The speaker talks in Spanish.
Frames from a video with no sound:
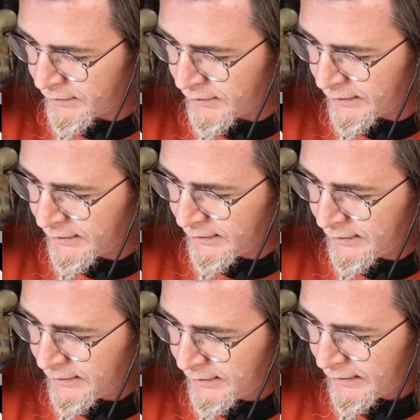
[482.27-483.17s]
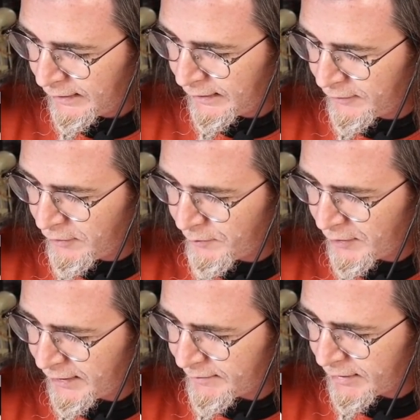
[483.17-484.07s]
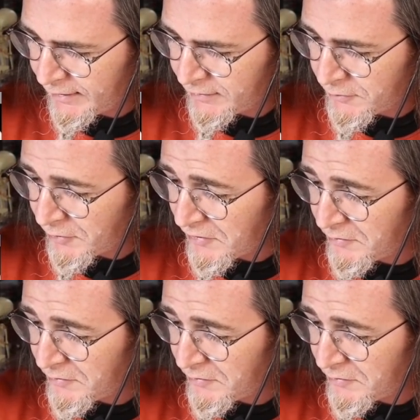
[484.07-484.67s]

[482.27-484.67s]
decir... Eh, no, pues ahora voy a hacer esto